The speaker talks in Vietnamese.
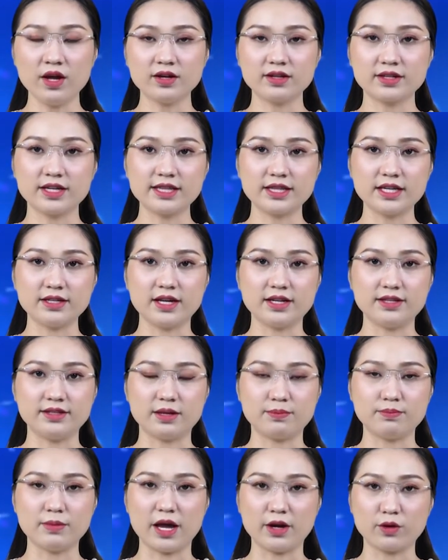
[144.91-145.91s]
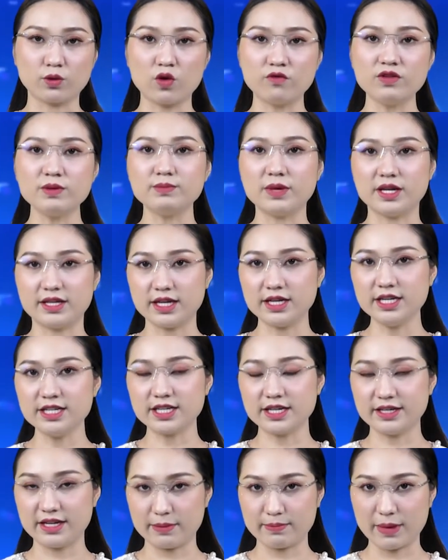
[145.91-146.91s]
khi tình hình dịch bệnh COVID-19
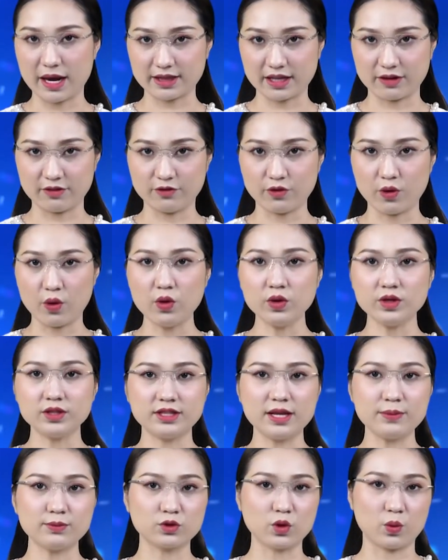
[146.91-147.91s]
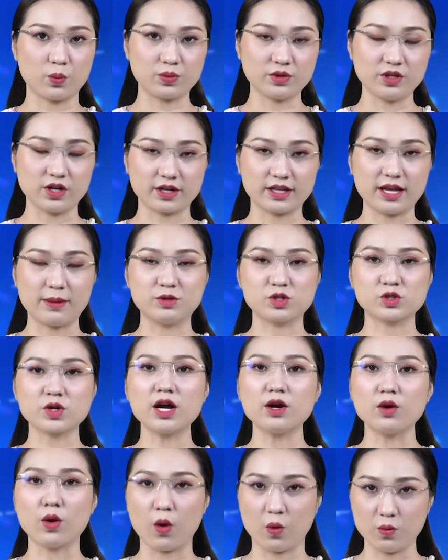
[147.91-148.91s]
trên địa bàn thành phố tiếp tục được kiểm
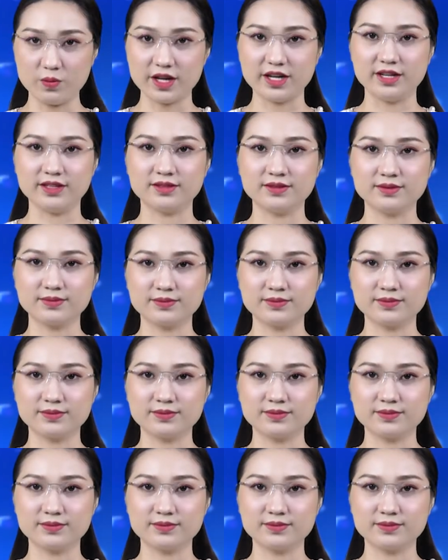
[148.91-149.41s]
soát ổn định.